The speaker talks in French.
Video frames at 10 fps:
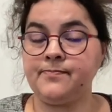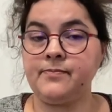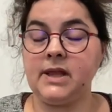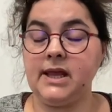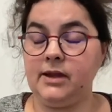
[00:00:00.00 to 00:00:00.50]

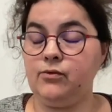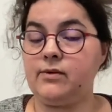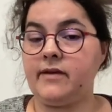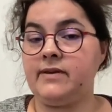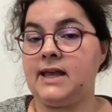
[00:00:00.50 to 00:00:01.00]
Et donc
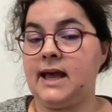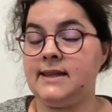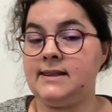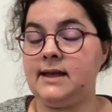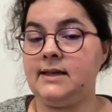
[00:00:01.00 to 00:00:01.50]
avec
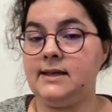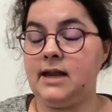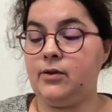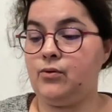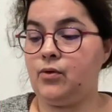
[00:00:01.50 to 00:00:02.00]
Anna, il a
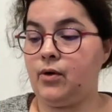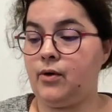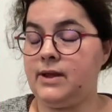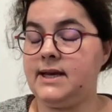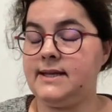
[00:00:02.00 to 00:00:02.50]
eu euh,
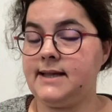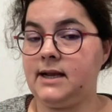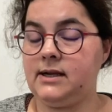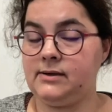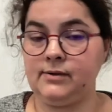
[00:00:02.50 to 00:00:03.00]

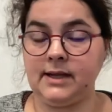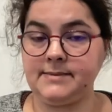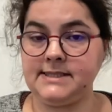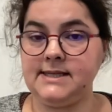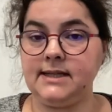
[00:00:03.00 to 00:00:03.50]
Irina, la
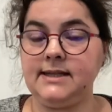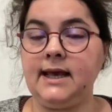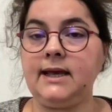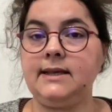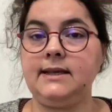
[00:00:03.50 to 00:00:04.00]
petite dernière,
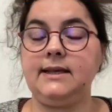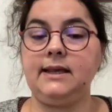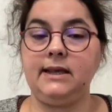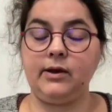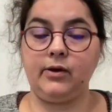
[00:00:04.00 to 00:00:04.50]
qui
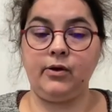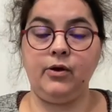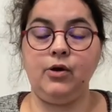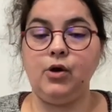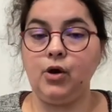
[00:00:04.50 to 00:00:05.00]
est euh,
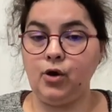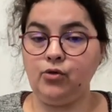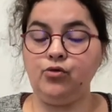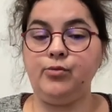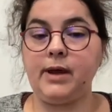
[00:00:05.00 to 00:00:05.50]

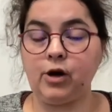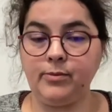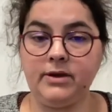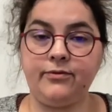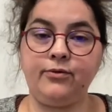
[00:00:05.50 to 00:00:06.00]
toute bien comme
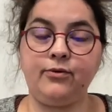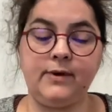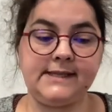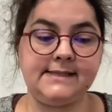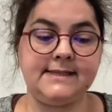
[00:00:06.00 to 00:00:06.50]
il faut,
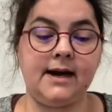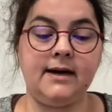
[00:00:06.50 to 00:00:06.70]
etc.